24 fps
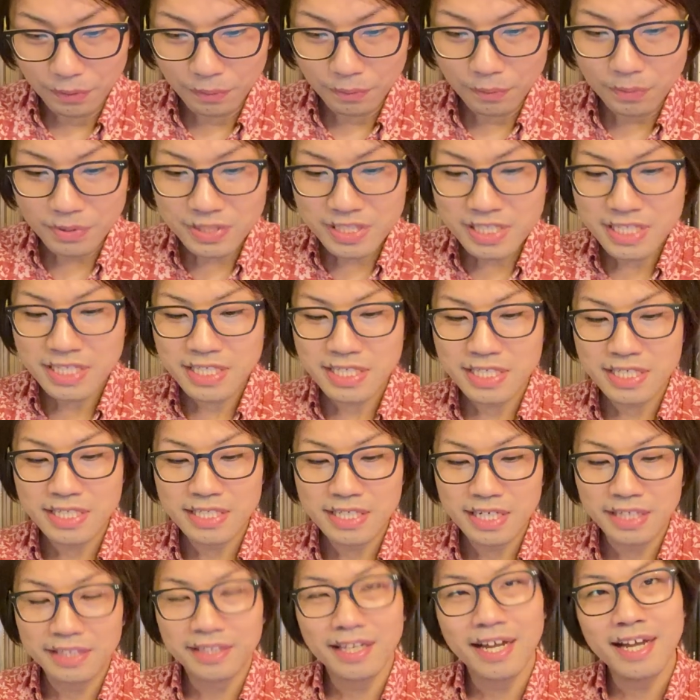ご自
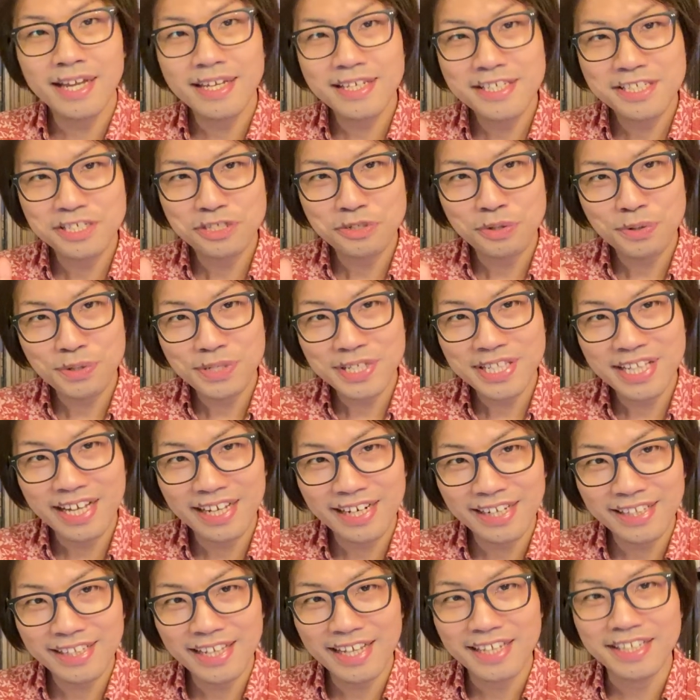身が対象にな
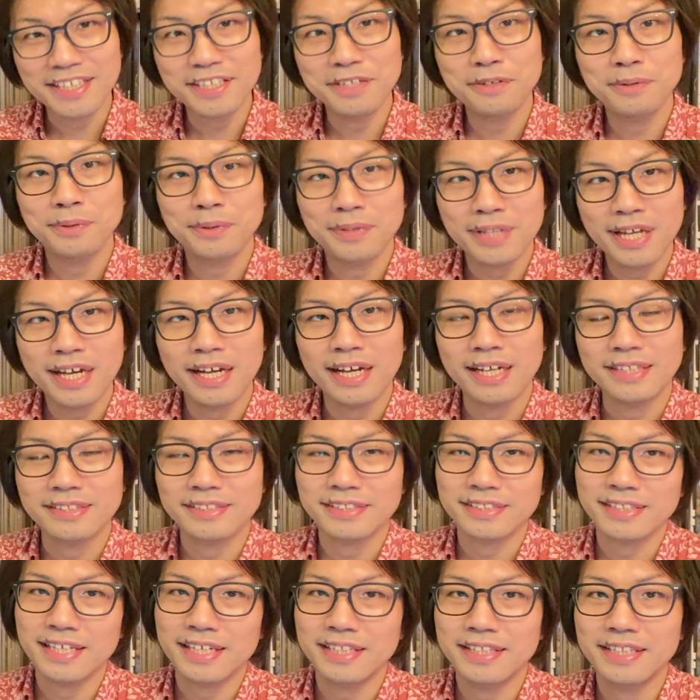らないような
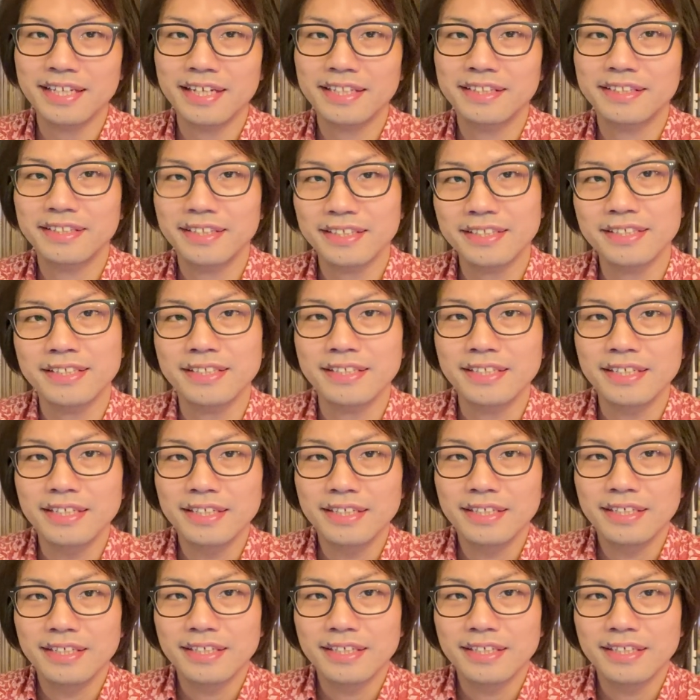発言であったり